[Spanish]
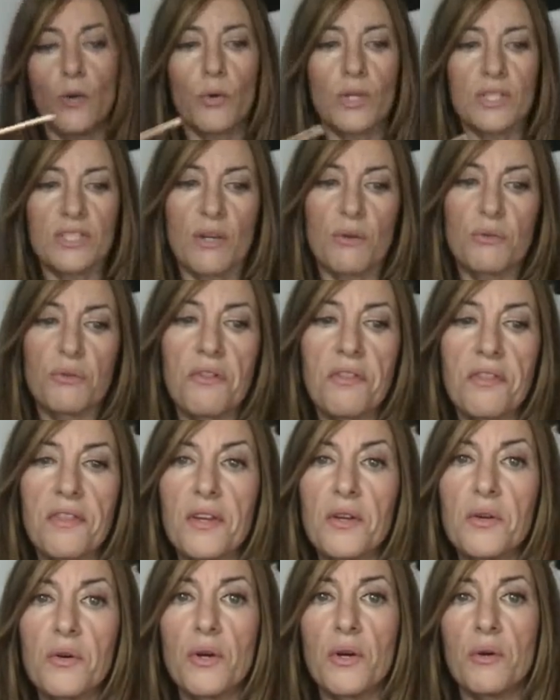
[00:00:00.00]
Cuesta unos
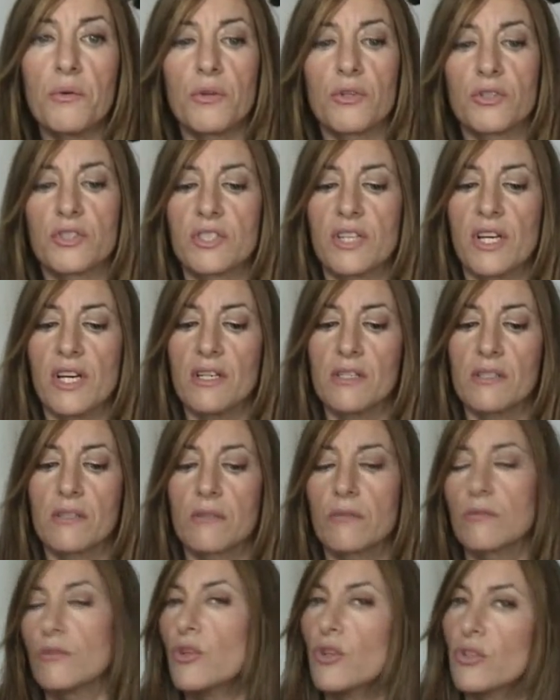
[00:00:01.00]
5 euros,
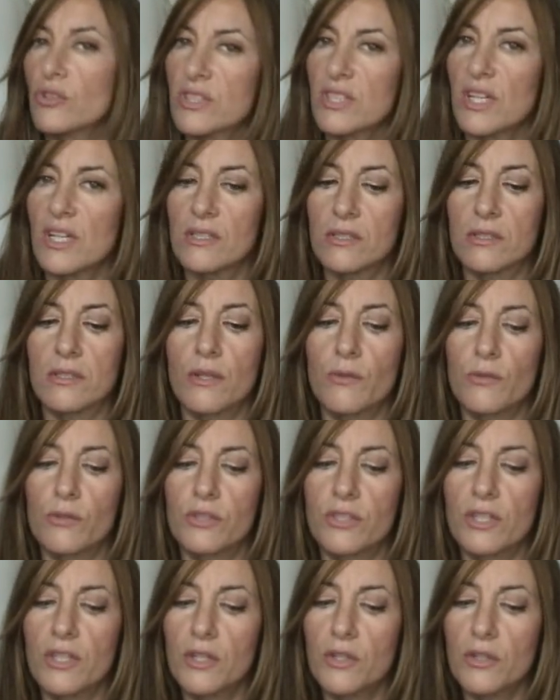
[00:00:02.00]
6, no, 6
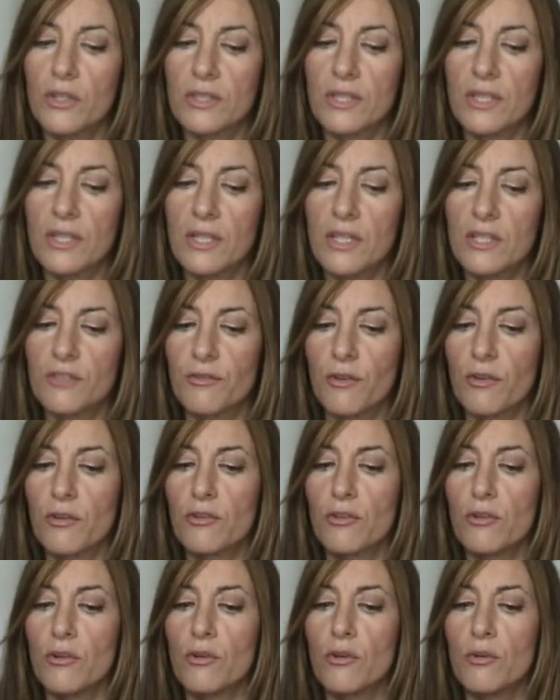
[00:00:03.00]
euros en el corte inglés fue
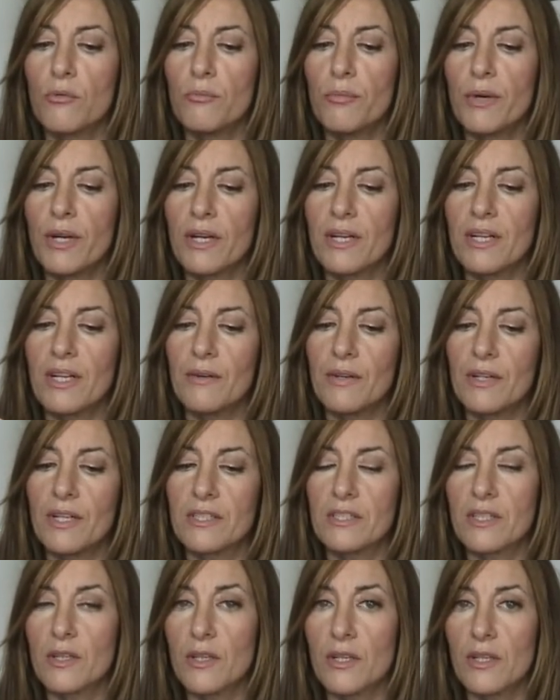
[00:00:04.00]
donde lo compré y la
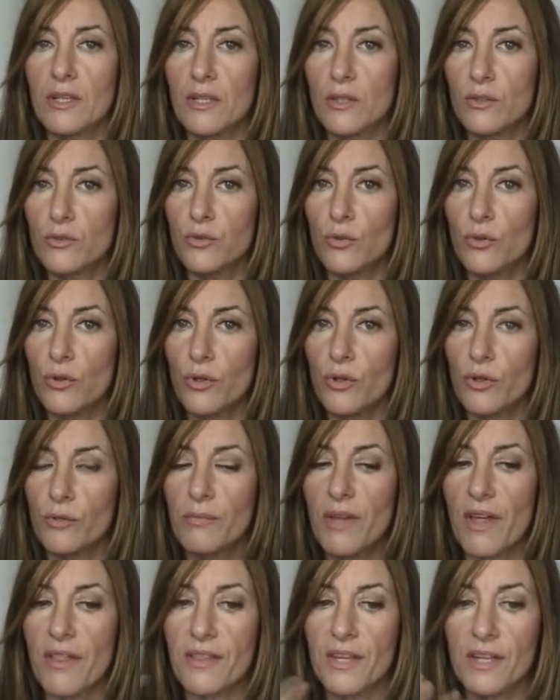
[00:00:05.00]
verdad es que su
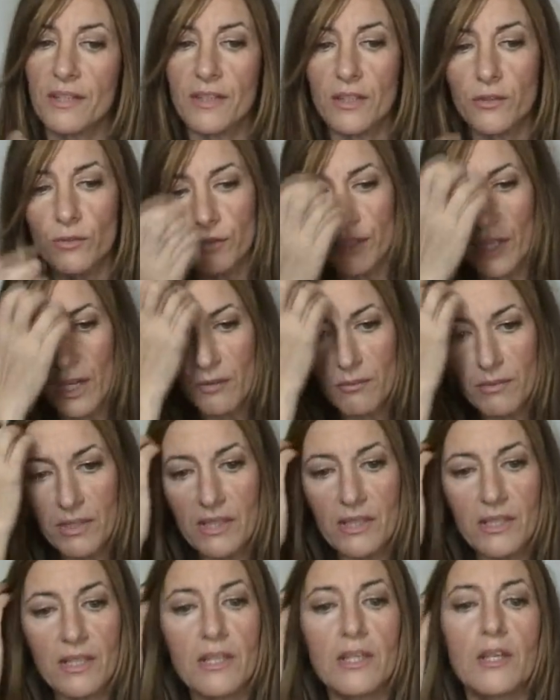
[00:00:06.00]
color me acierta
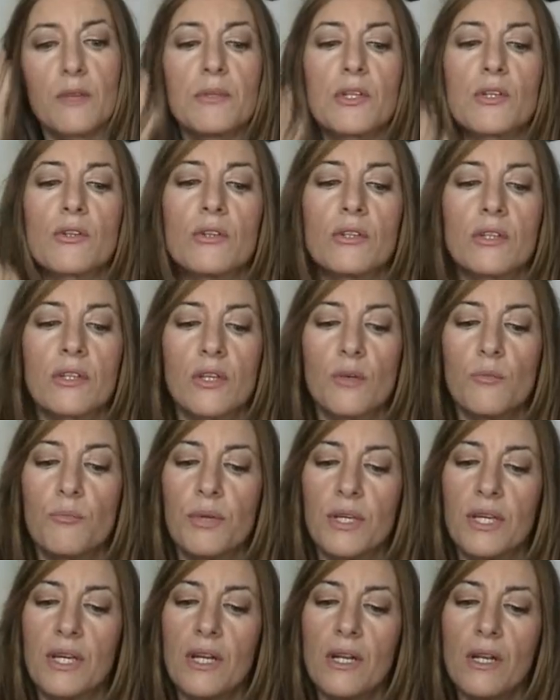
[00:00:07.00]
totalmente a mi color de
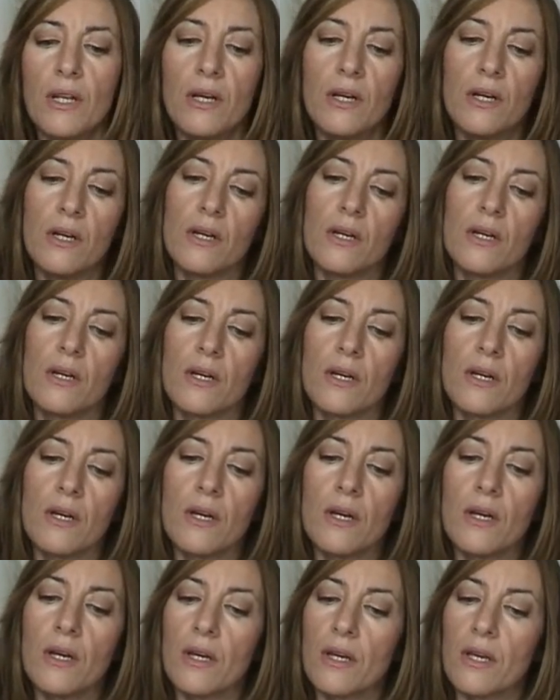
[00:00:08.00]
piel
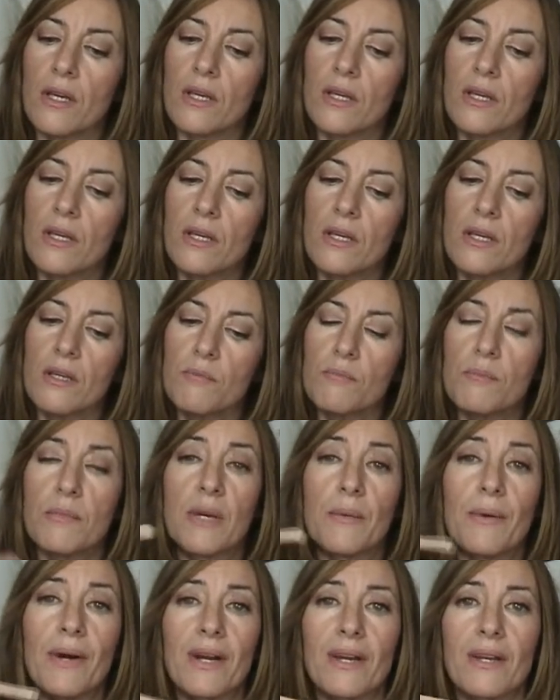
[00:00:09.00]
y
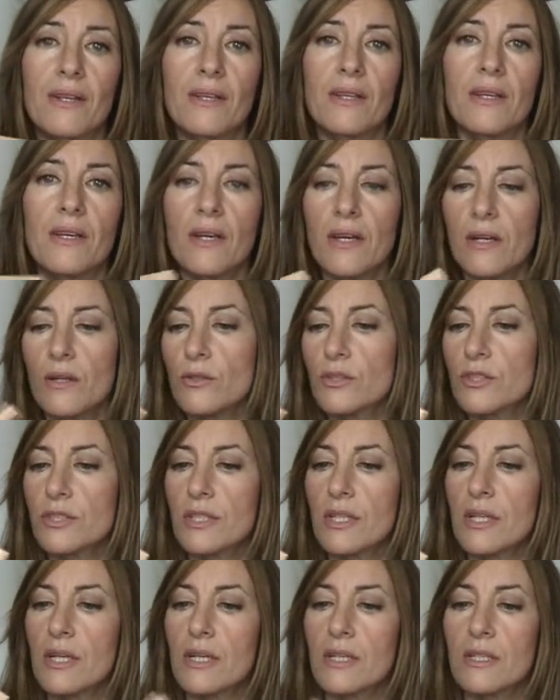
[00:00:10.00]
me va genial, o
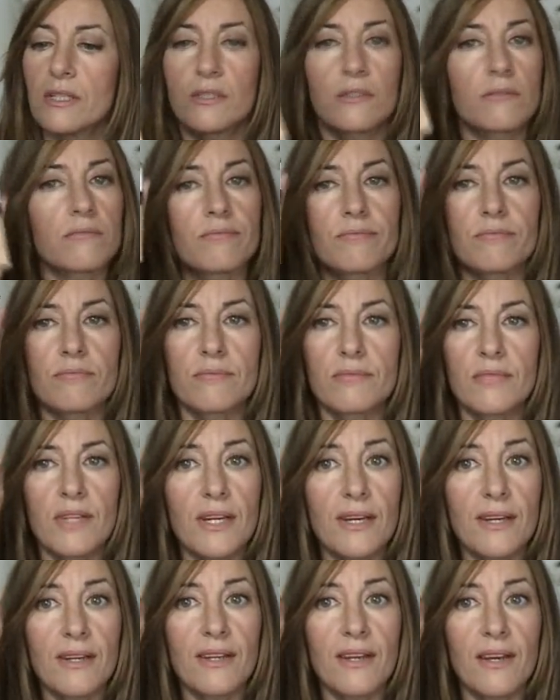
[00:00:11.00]
sea, es
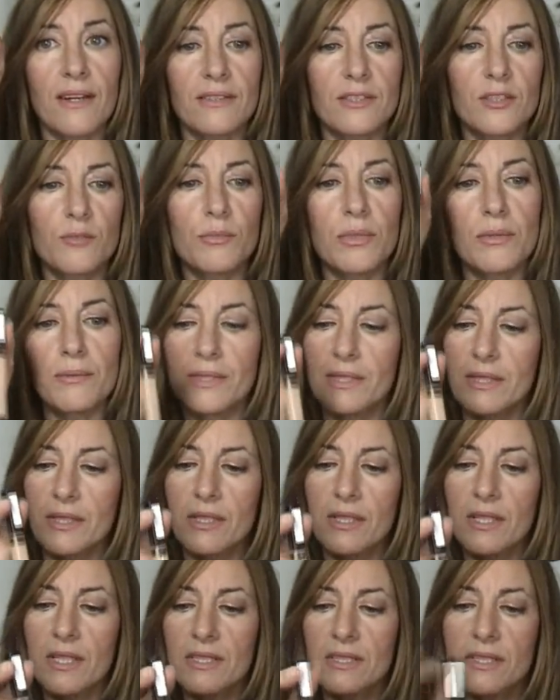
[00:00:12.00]
genial,
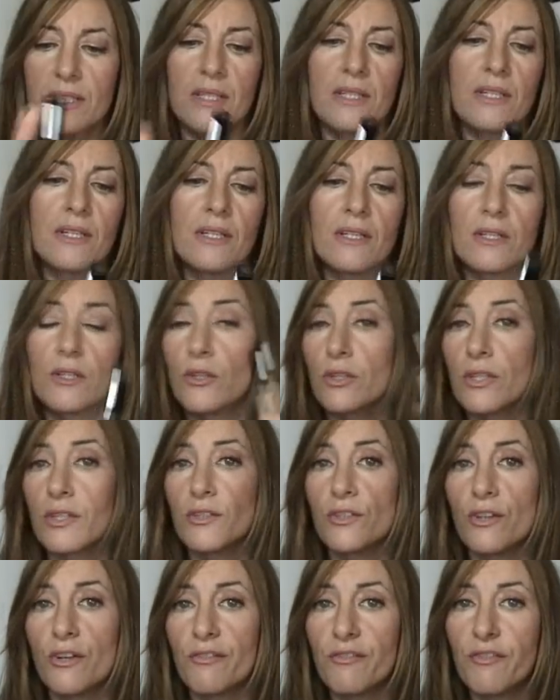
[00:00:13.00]
simplemente. Es el
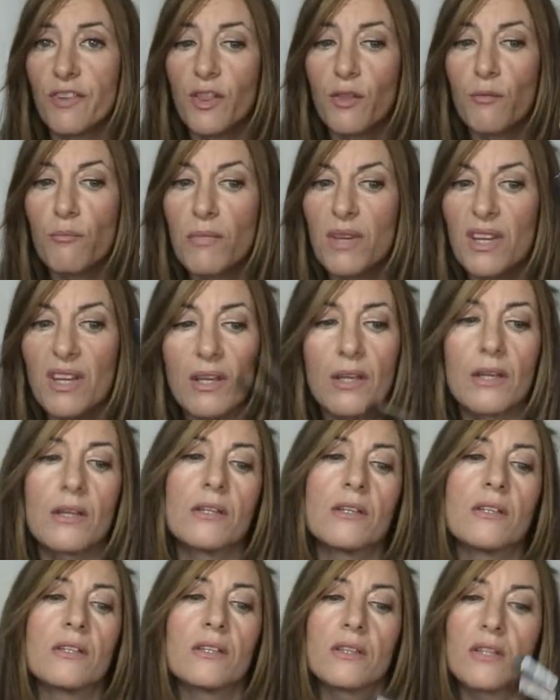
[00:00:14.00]
corrector Fit Me
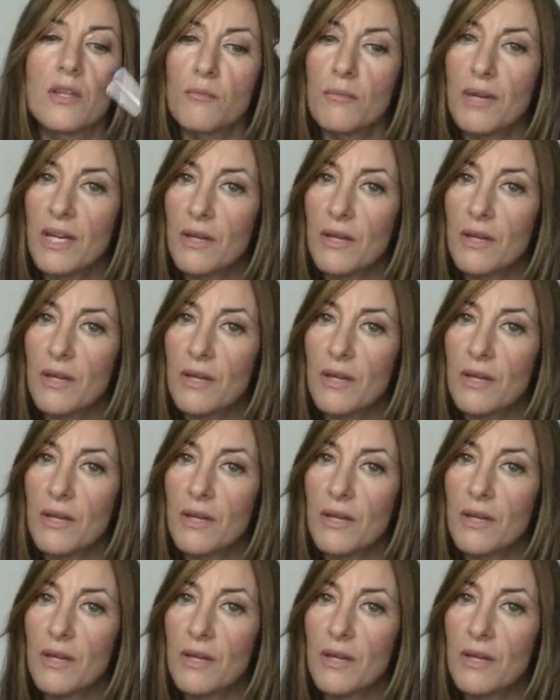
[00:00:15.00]
de